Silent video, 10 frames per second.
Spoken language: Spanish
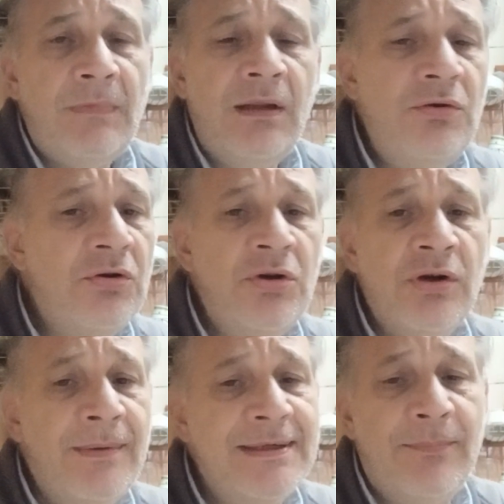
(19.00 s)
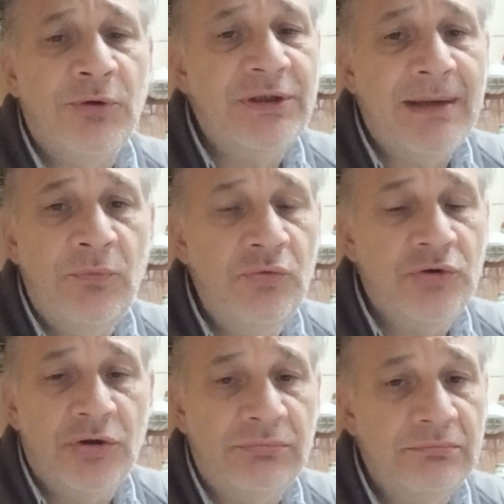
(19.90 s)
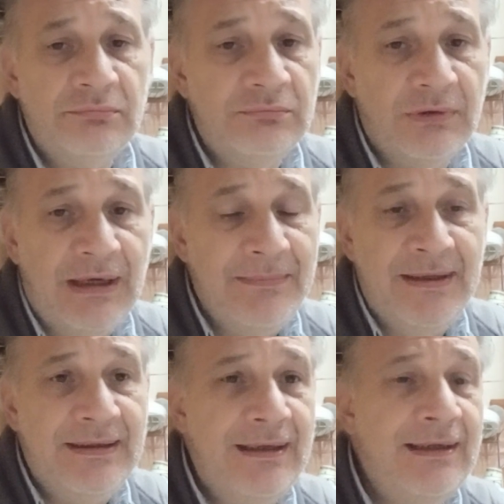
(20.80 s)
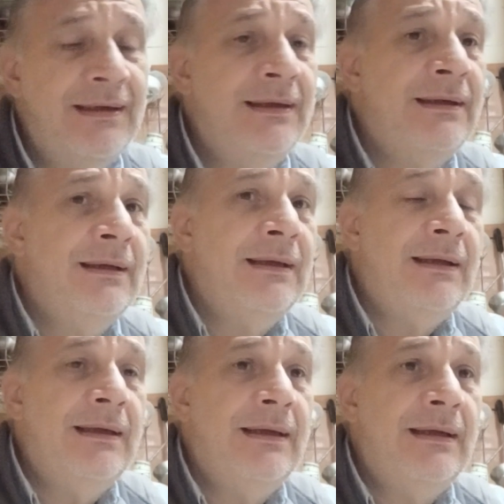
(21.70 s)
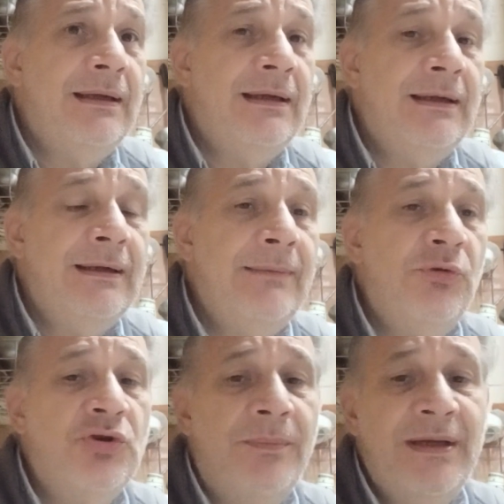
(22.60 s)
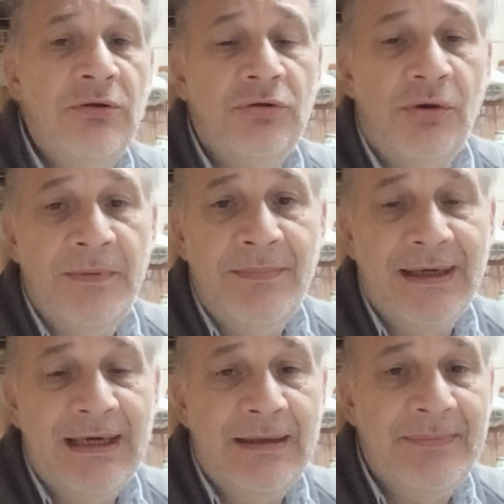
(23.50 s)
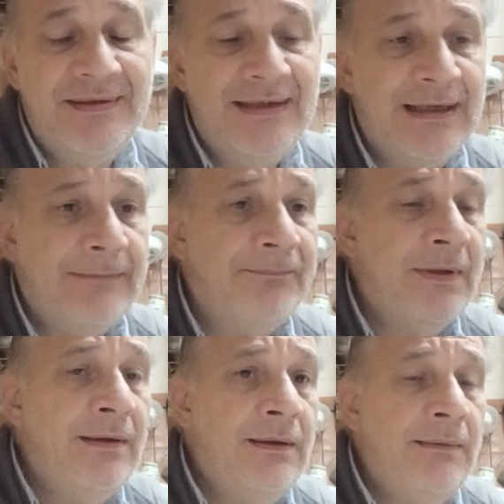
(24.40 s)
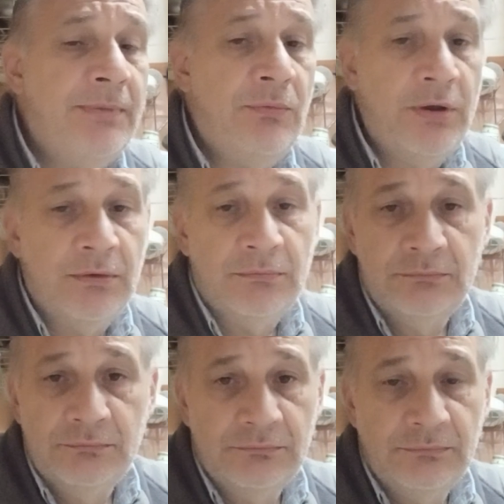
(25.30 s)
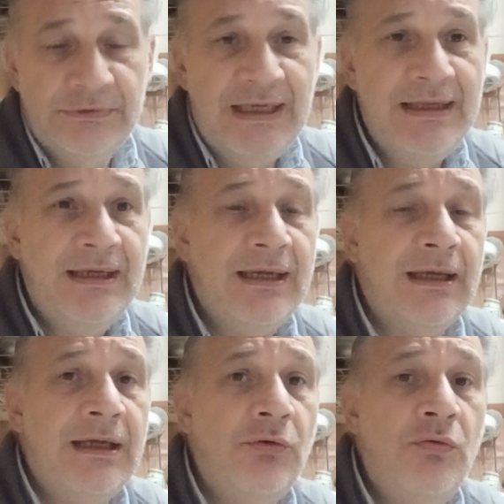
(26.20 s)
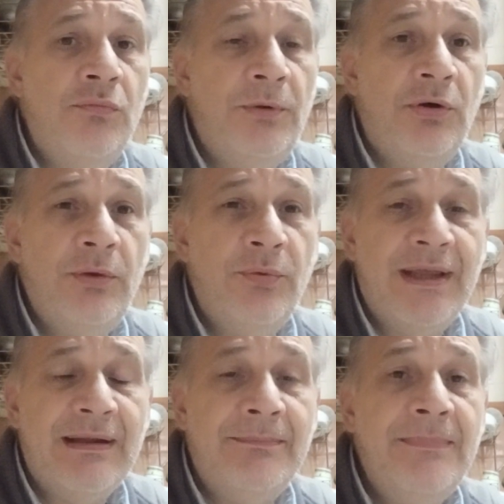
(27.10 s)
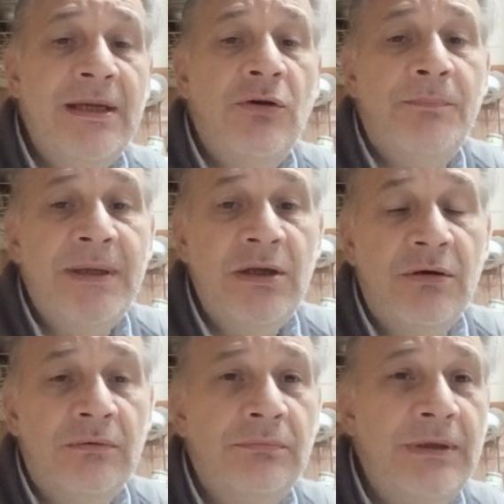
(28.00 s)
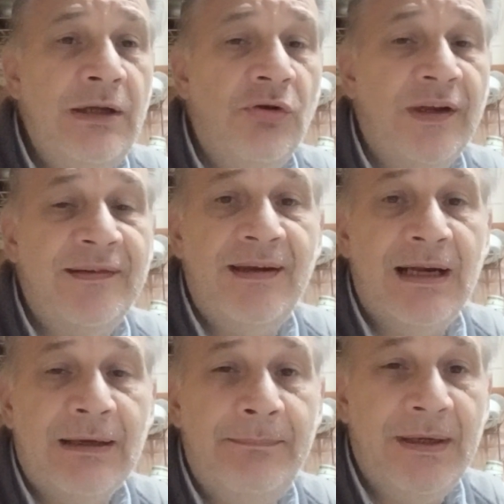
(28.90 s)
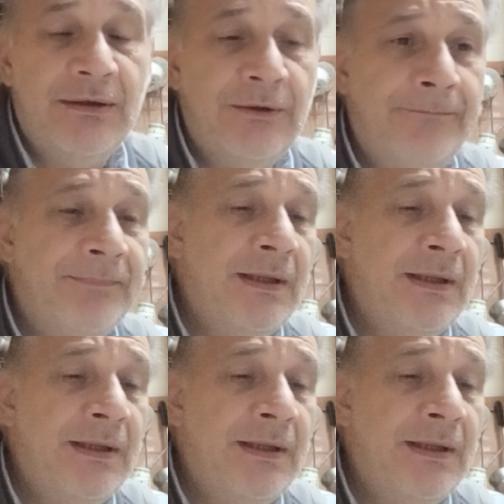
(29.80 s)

No creo que vaya a aportar mucho, realmente, eh, y mucho menos con mi manera de pensar. Pero bueno, ya dije que cumplo y voy a dar mi opinión y lo que sea al respecto.